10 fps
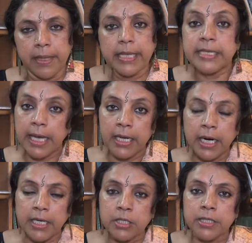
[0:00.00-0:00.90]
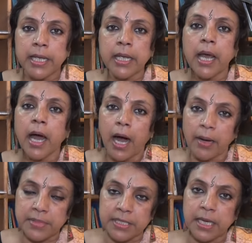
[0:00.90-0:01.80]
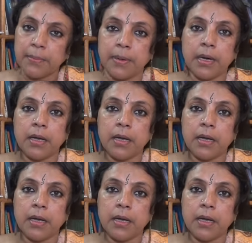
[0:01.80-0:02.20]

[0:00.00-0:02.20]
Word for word: इस अलर्ट से हम सब